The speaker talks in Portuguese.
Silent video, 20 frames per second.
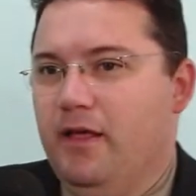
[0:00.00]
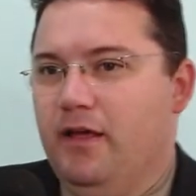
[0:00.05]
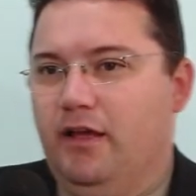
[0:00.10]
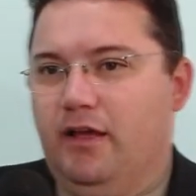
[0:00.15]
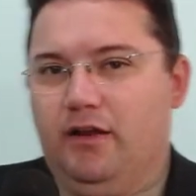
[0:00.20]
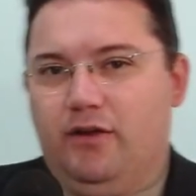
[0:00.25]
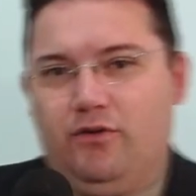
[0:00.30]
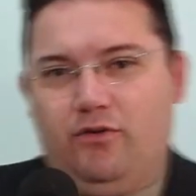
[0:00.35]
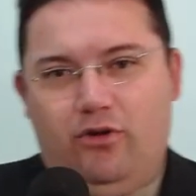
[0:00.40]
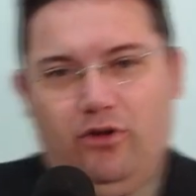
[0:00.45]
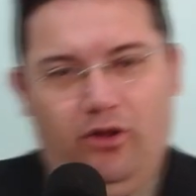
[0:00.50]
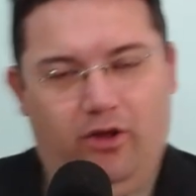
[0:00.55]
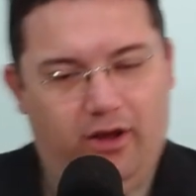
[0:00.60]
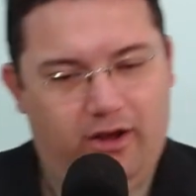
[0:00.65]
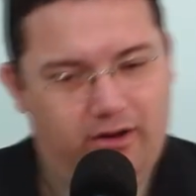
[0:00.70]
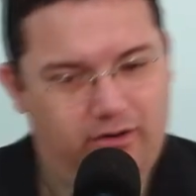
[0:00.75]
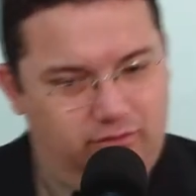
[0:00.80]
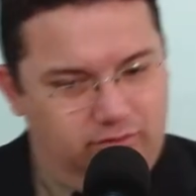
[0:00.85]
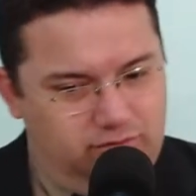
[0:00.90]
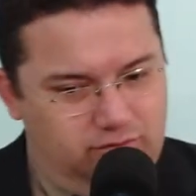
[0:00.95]
Ele
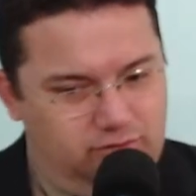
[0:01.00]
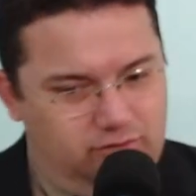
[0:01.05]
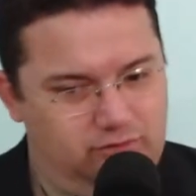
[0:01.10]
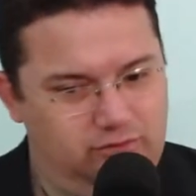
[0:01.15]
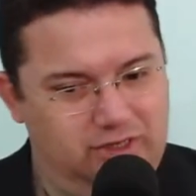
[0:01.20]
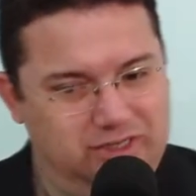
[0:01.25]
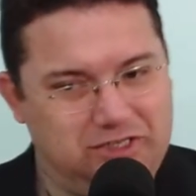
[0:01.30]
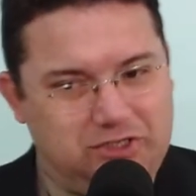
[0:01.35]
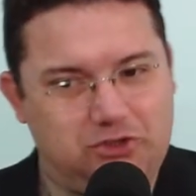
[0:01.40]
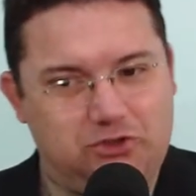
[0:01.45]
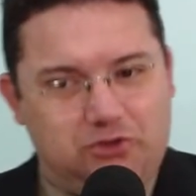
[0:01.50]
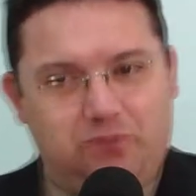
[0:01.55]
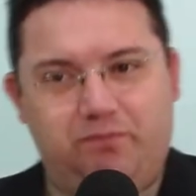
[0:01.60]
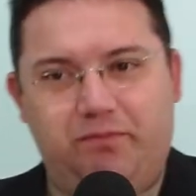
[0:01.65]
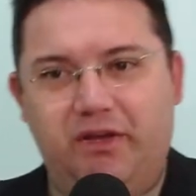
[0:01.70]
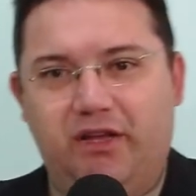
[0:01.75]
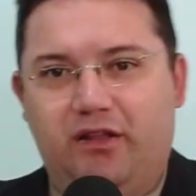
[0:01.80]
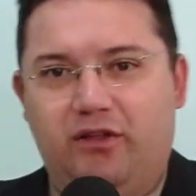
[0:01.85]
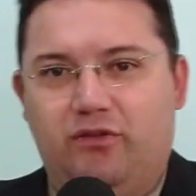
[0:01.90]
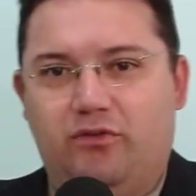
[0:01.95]
coloca um
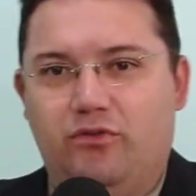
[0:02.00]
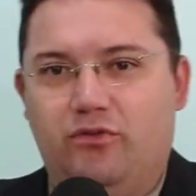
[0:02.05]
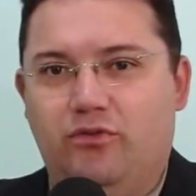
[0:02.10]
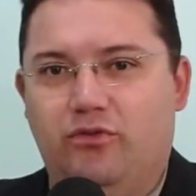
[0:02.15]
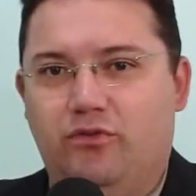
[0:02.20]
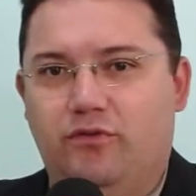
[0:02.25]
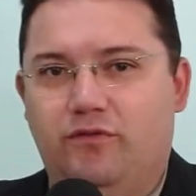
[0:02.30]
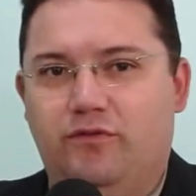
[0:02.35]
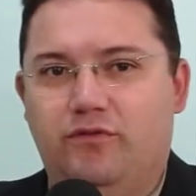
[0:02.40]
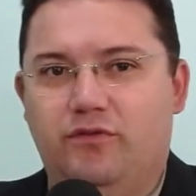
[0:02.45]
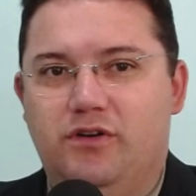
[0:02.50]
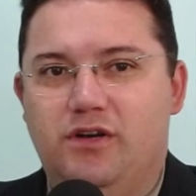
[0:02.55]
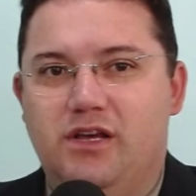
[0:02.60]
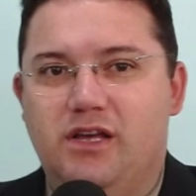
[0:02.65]
espírito novo.